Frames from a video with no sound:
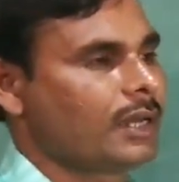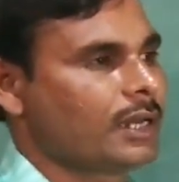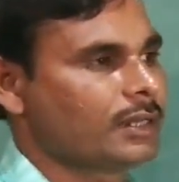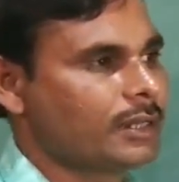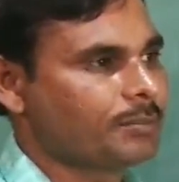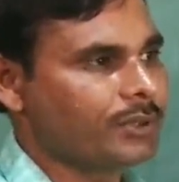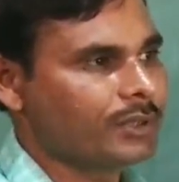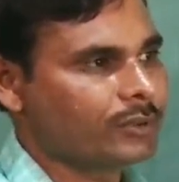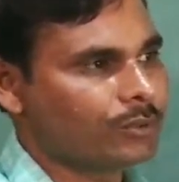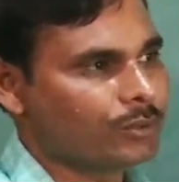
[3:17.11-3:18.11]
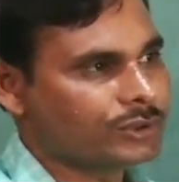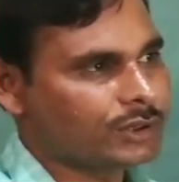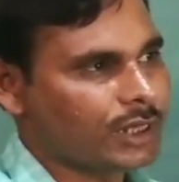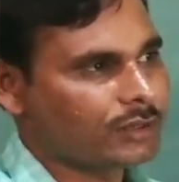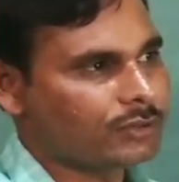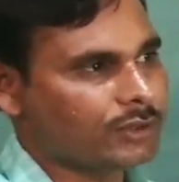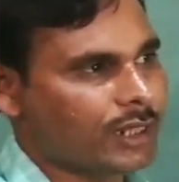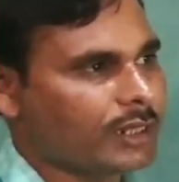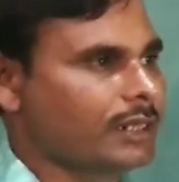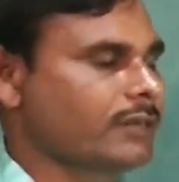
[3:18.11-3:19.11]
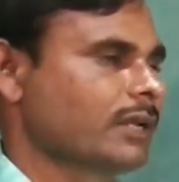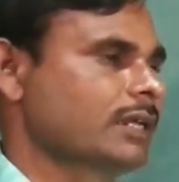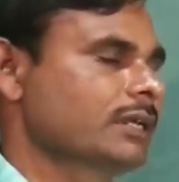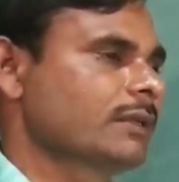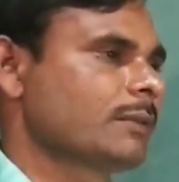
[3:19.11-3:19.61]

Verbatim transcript: यद्यपि कोशिका को देखने वाले